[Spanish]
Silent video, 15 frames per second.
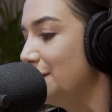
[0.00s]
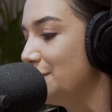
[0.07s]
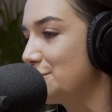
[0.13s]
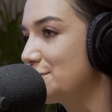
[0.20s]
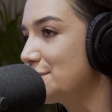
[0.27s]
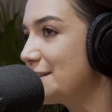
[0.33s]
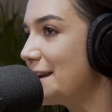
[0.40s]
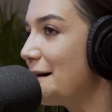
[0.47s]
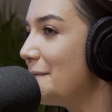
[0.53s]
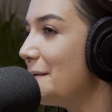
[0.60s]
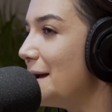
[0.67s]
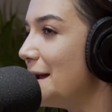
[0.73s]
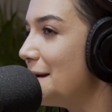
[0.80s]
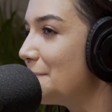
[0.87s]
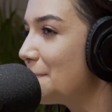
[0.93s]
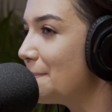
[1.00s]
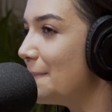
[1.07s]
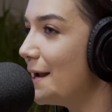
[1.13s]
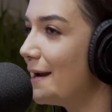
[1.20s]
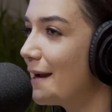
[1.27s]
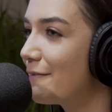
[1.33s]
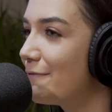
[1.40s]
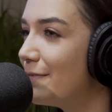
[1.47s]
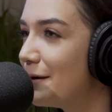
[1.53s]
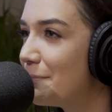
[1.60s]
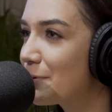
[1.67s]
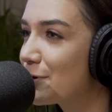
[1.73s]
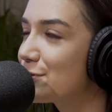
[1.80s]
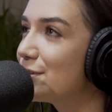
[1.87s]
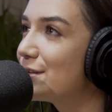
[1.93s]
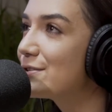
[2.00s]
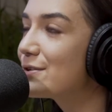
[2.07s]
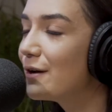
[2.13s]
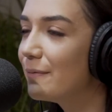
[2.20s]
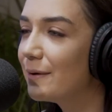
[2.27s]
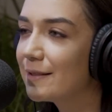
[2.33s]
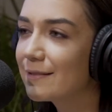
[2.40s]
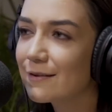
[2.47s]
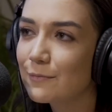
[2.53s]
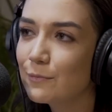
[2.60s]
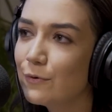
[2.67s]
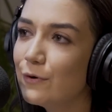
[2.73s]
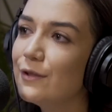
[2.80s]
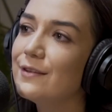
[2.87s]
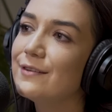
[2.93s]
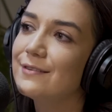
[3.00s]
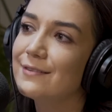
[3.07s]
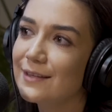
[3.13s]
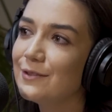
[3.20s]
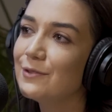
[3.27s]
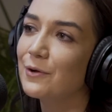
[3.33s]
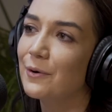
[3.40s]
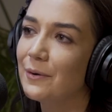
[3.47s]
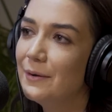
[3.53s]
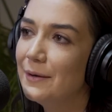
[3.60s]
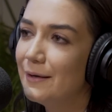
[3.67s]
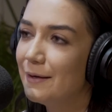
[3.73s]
Entonces el, proceso de venta es muy distinto,